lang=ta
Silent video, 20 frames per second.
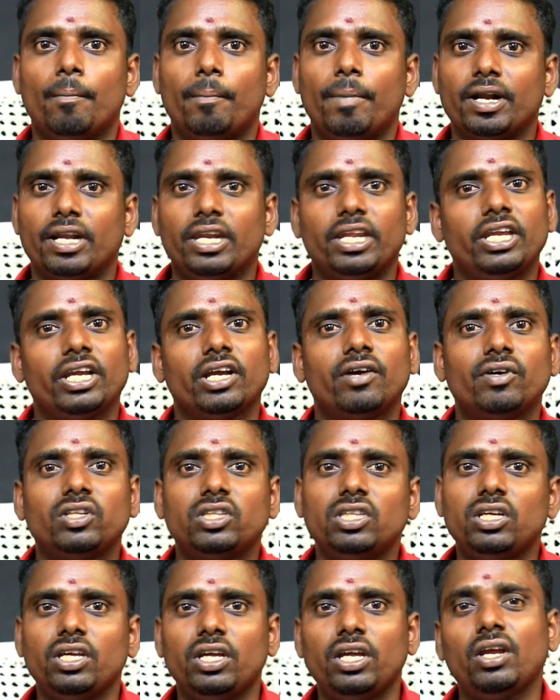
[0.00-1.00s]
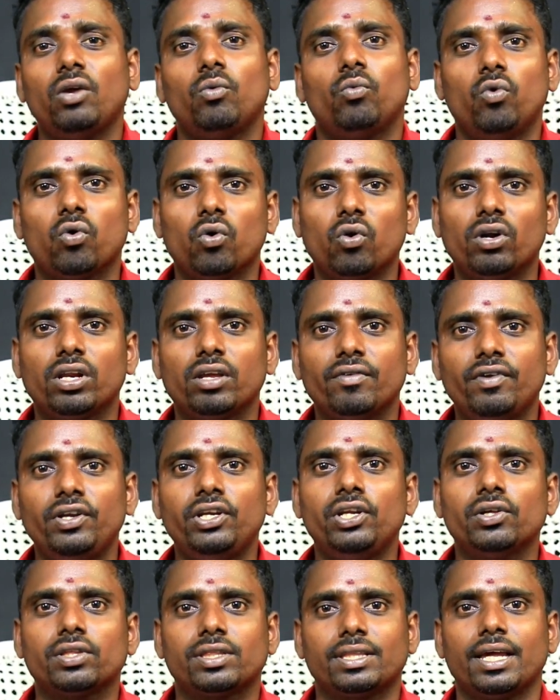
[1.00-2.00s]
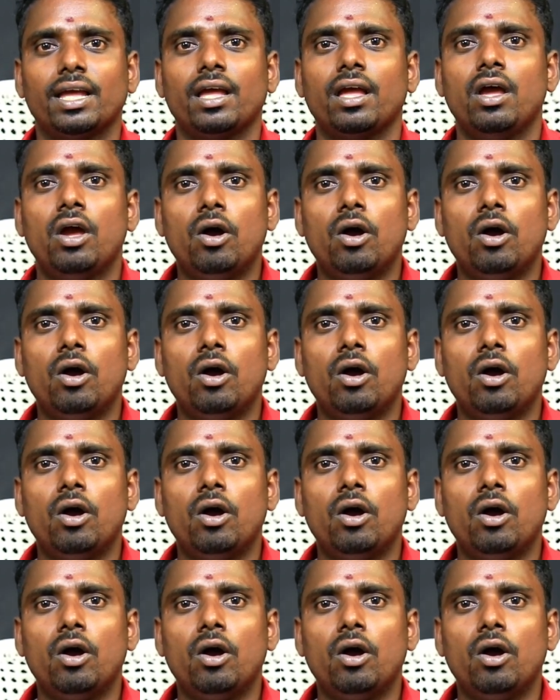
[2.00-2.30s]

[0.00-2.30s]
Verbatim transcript: பட் நீங்கள் வந்து உங்களுடைய வீடியோஸை